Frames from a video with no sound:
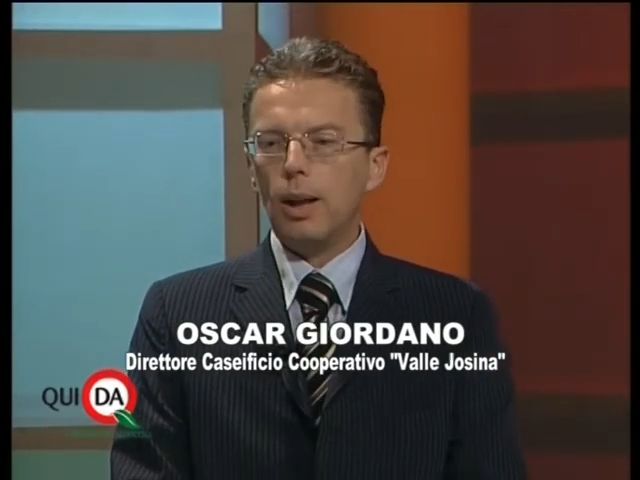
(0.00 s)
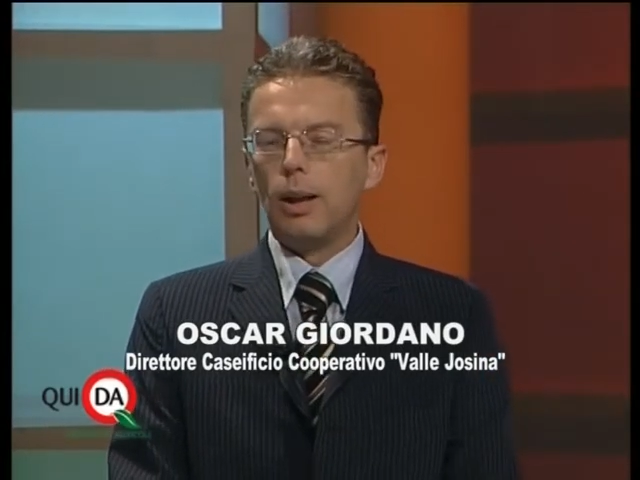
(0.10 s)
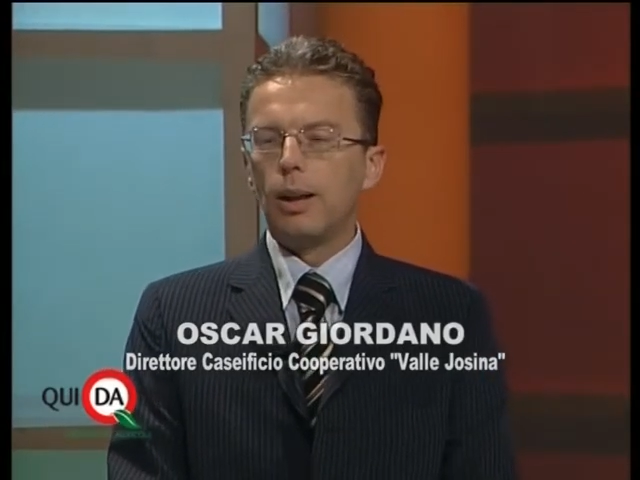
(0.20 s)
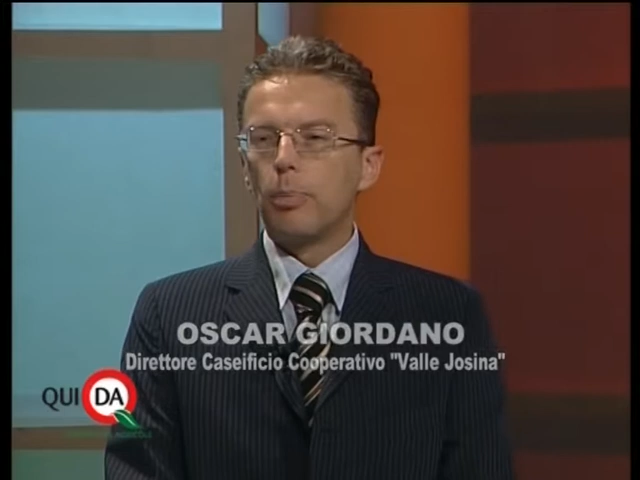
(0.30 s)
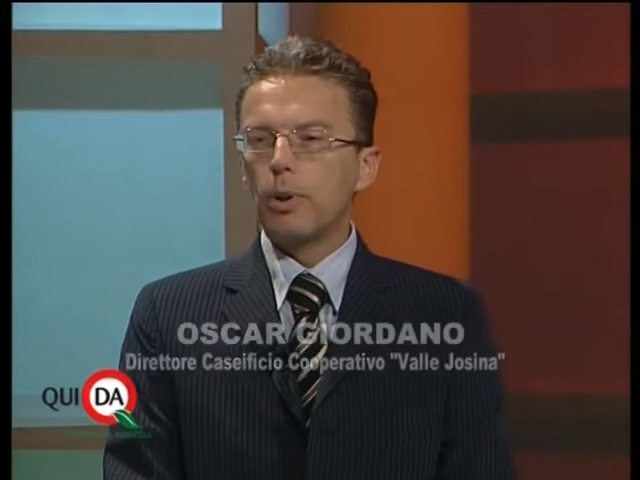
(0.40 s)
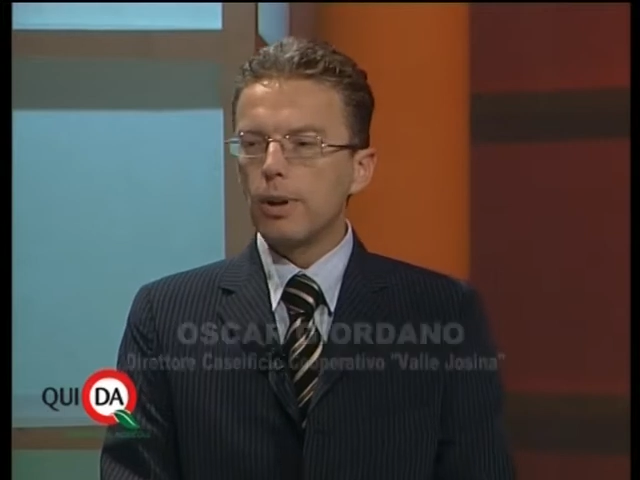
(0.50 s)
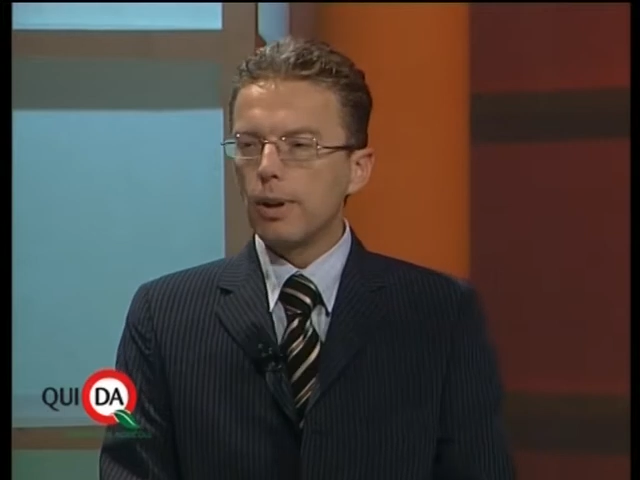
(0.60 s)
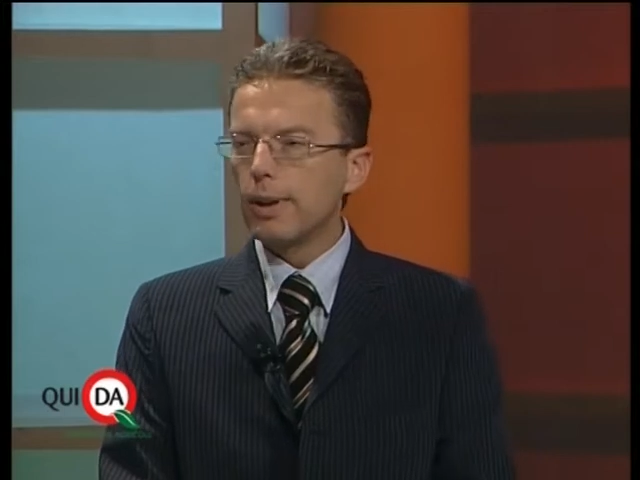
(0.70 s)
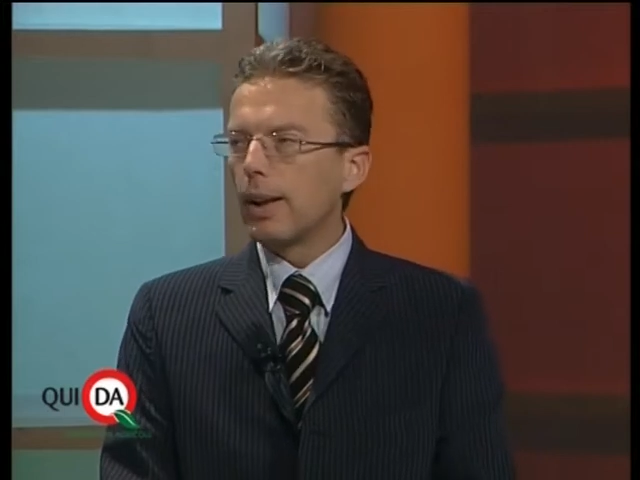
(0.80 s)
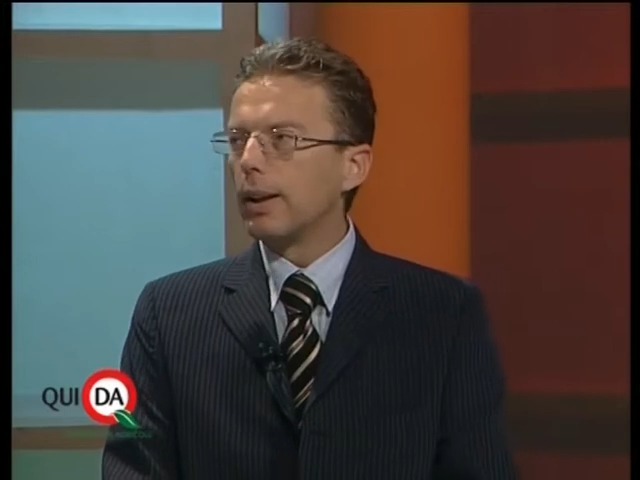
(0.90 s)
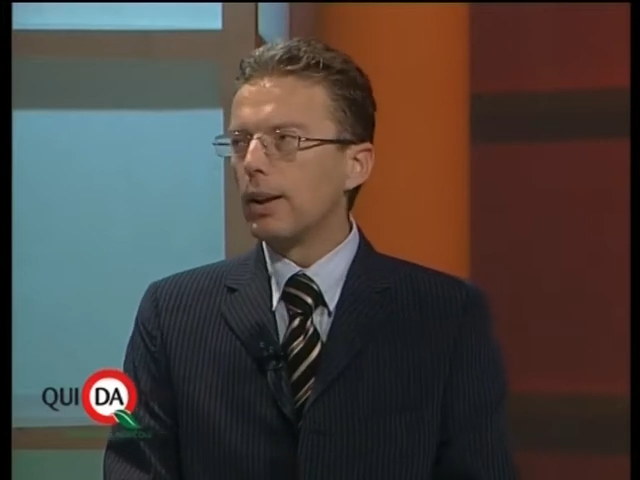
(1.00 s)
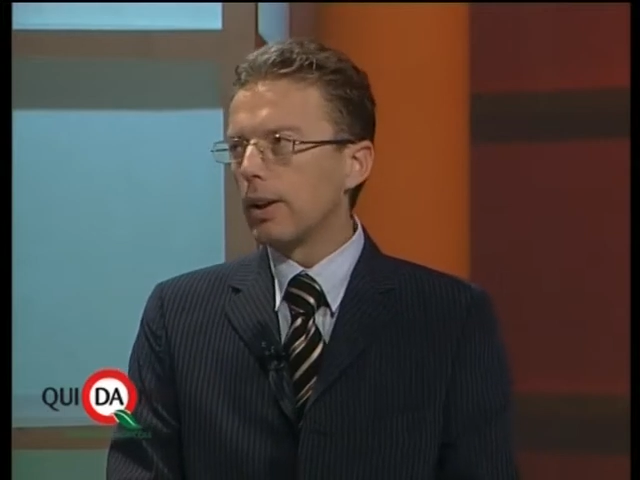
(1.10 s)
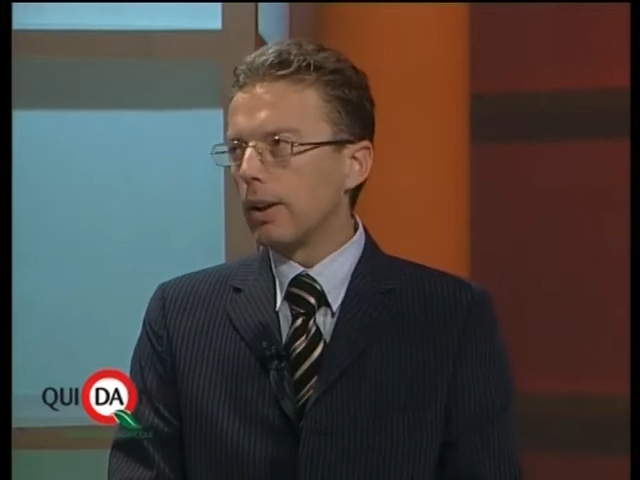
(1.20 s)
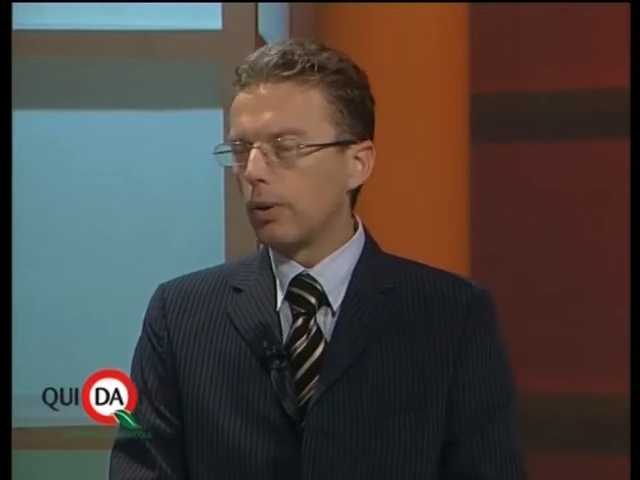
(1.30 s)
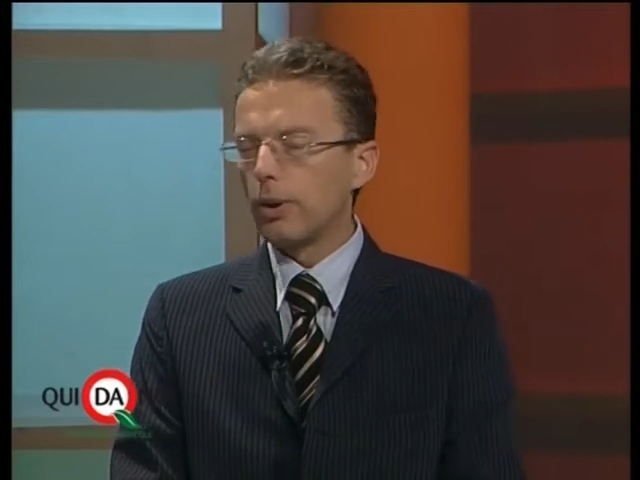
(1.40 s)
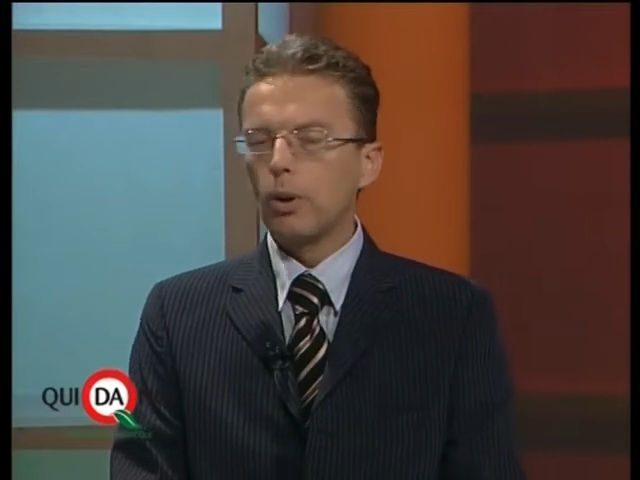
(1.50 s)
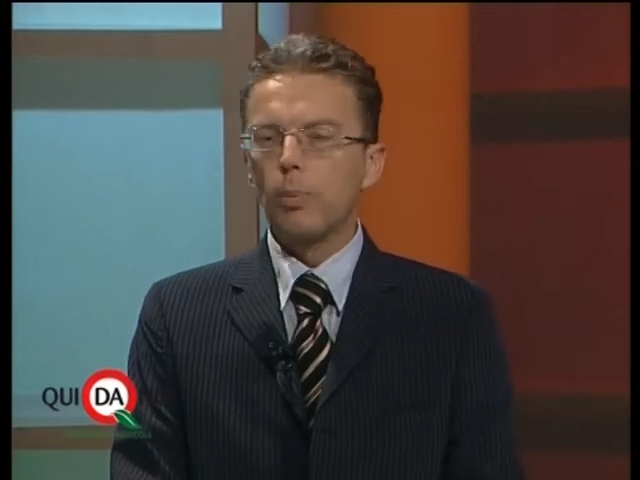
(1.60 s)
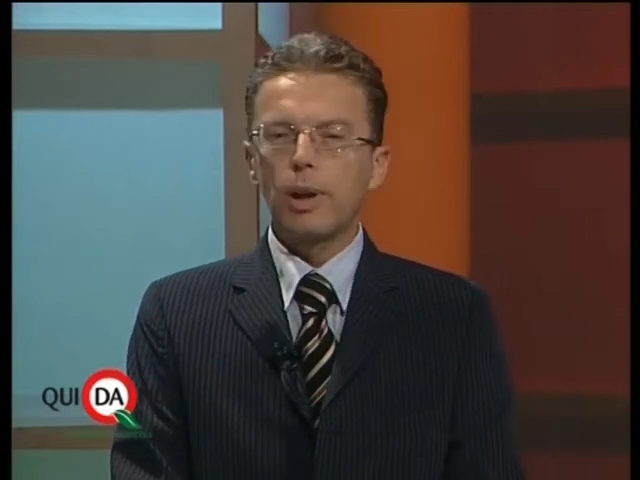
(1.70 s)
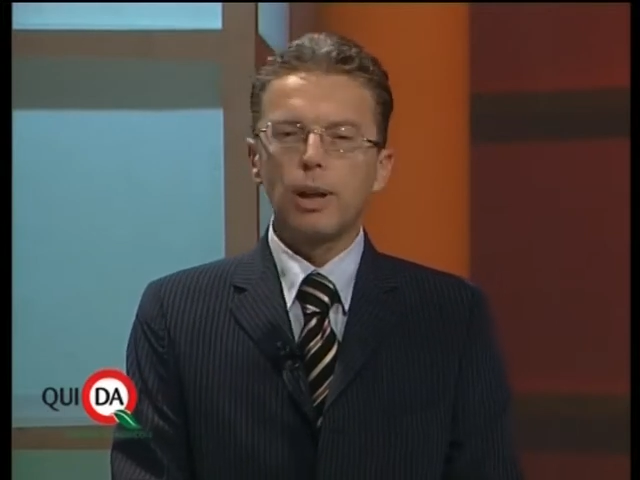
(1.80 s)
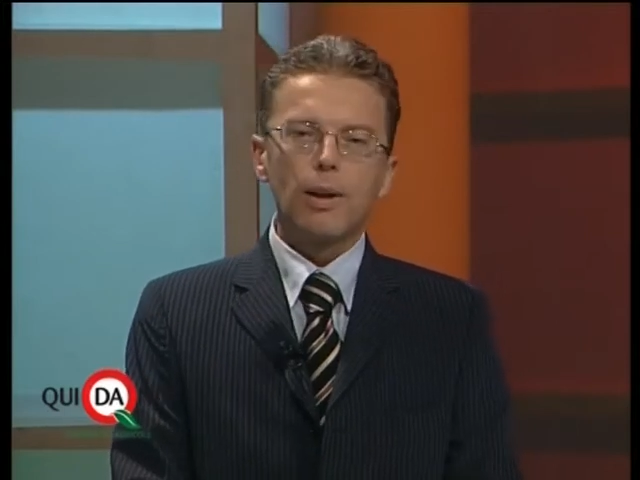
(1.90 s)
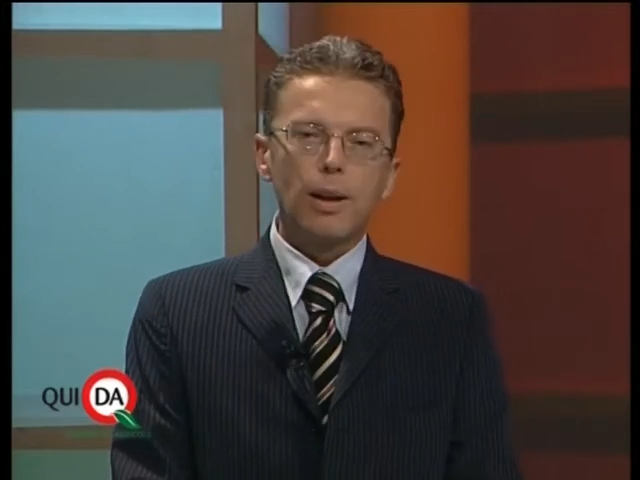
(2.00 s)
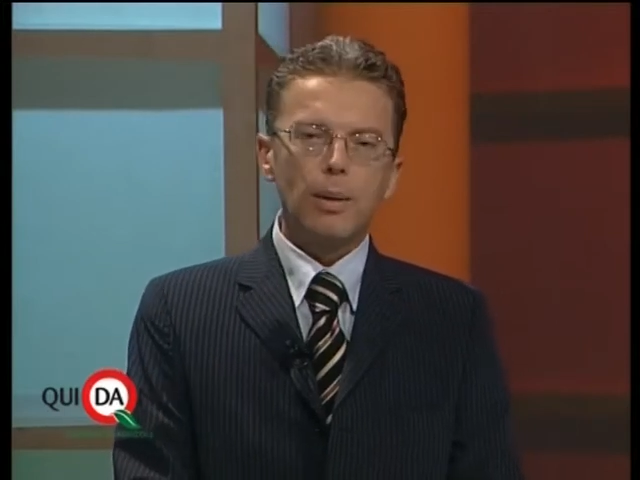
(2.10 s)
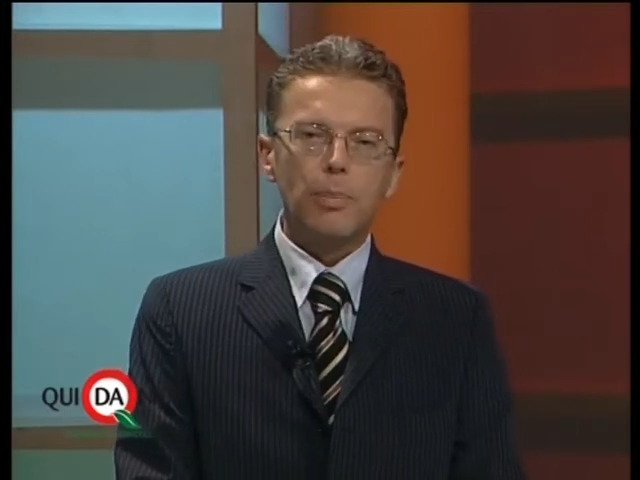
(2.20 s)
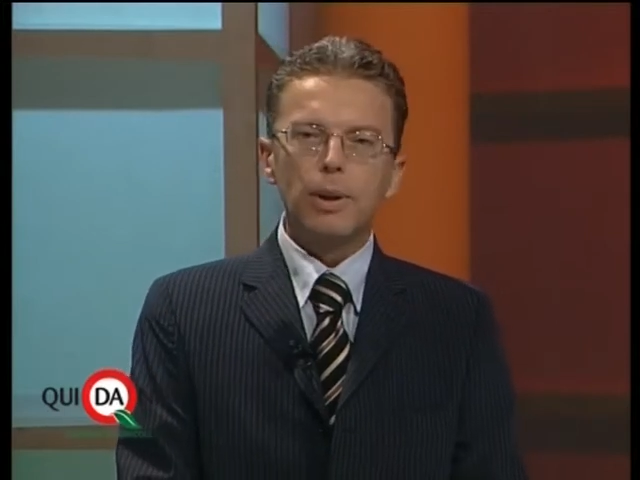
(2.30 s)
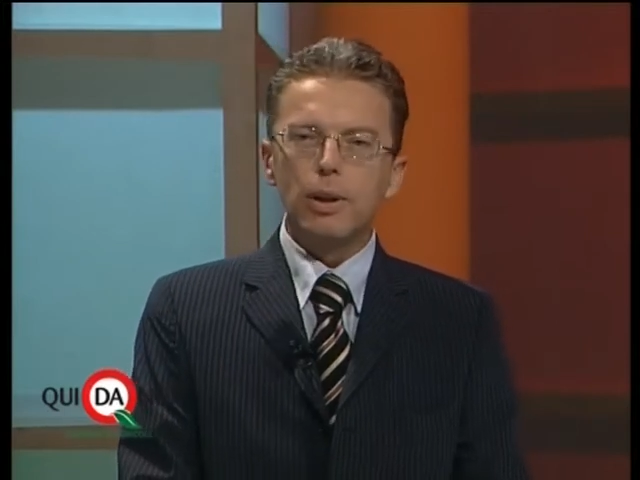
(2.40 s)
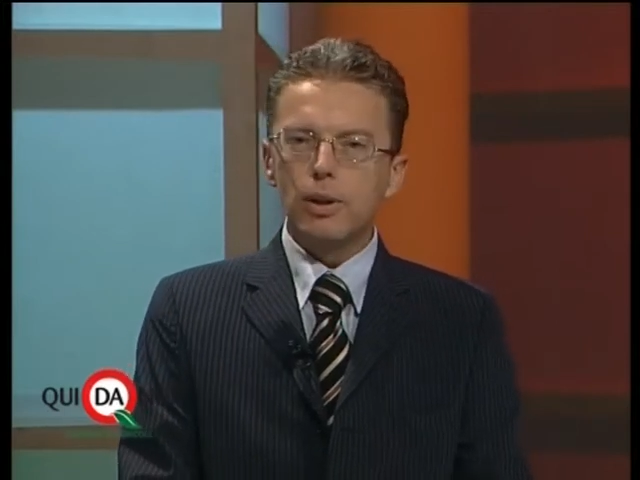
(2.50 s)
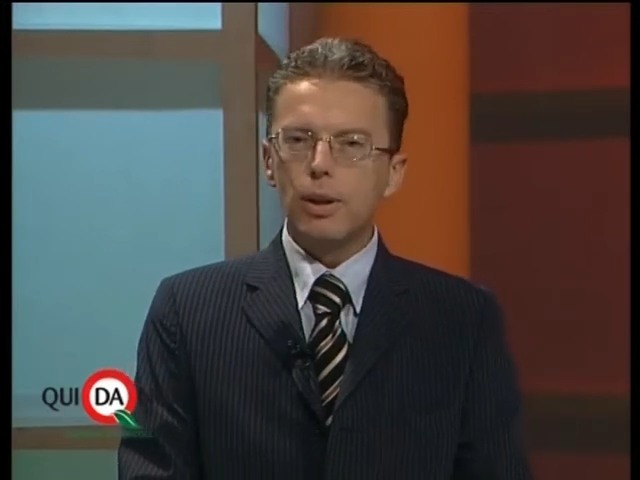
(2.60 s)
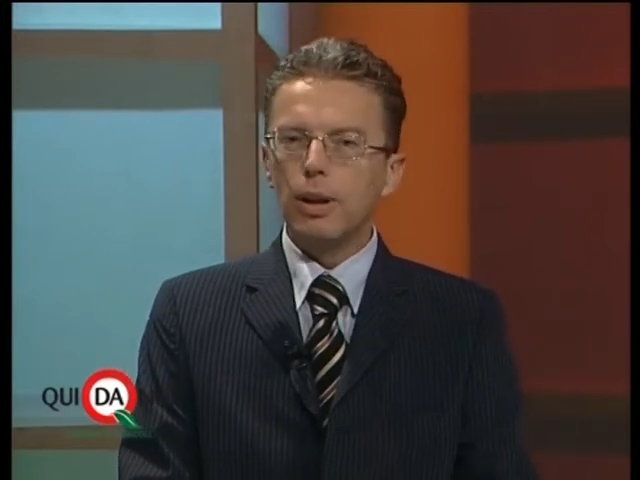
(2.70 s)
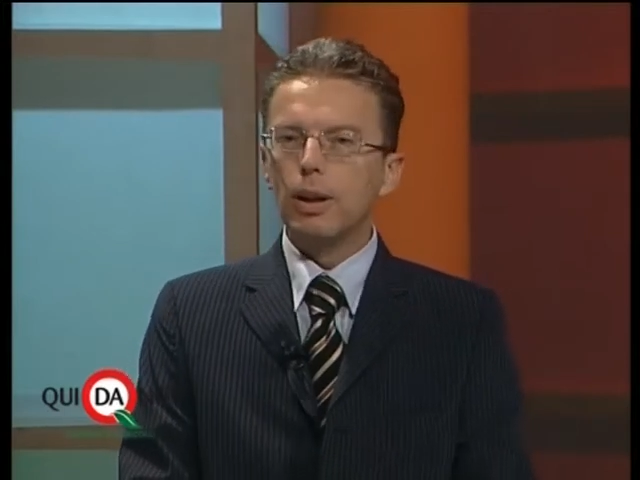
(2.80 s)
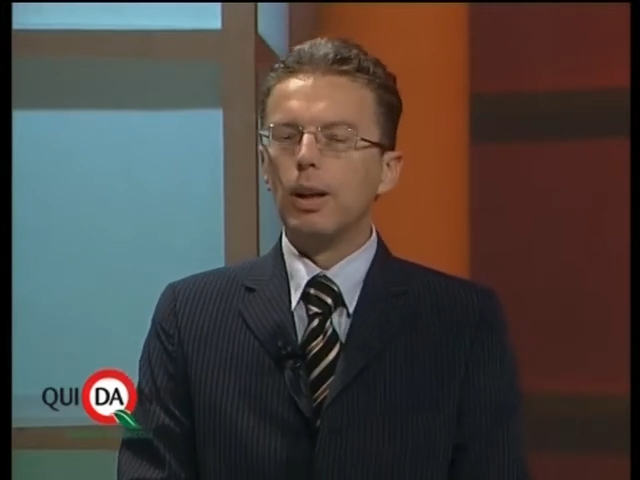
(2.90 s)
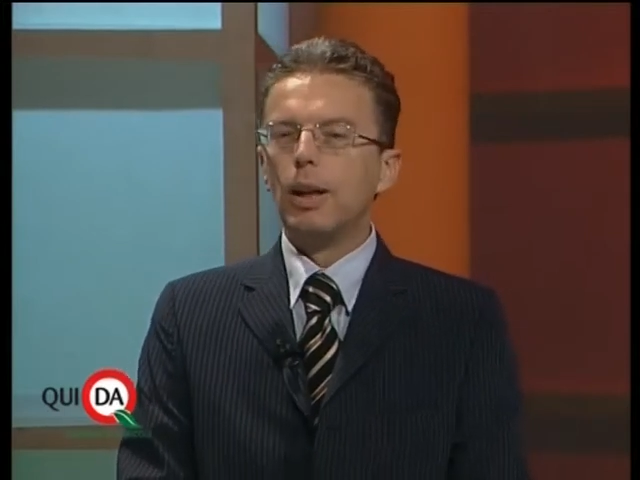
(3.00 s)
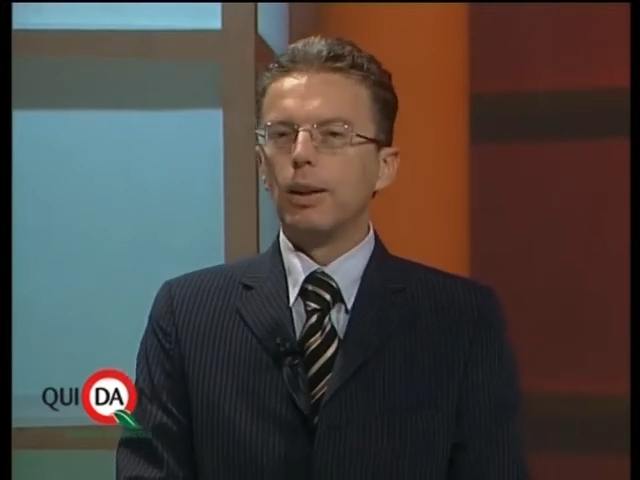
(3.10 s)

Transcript: la posizione strategica della nostra cooperativa che è alle pendici delle,